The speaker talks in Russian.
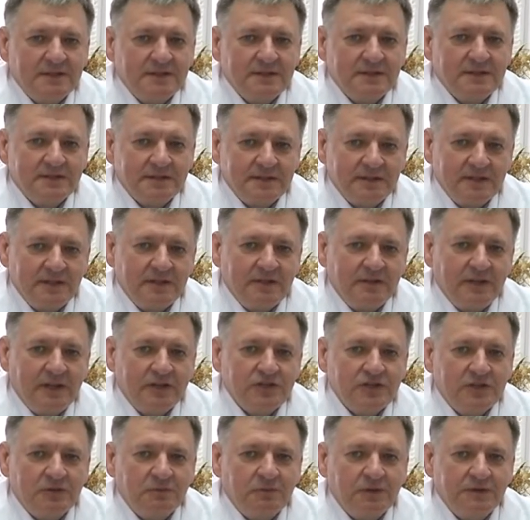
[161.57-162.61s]
с
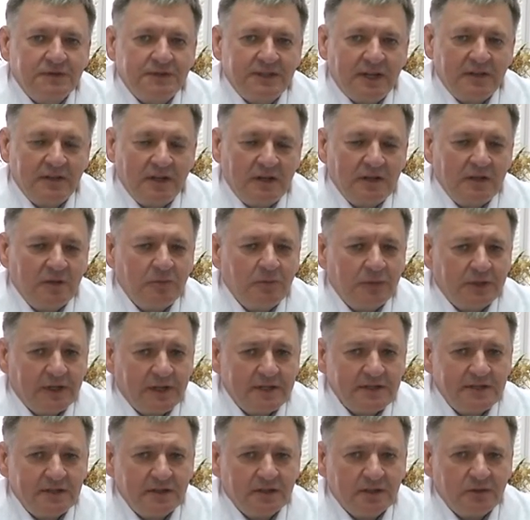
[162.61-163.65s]
нашим профессиональным
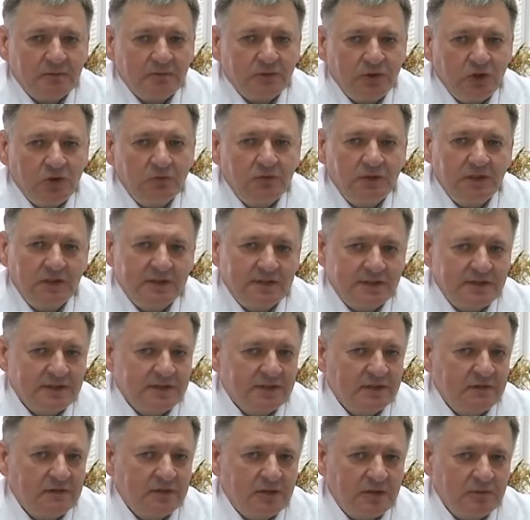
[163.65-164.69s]
праздником Днем
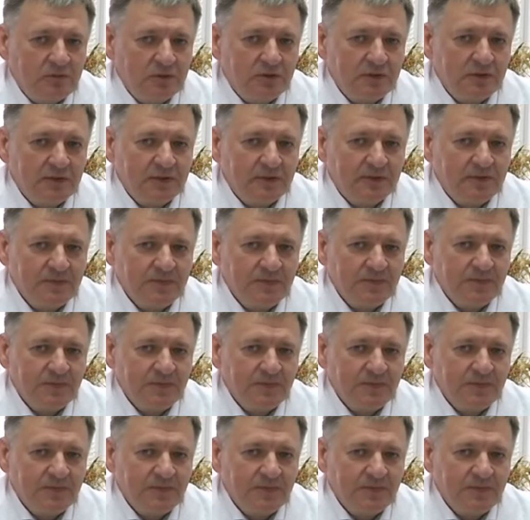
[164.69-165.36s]
медицинского работника.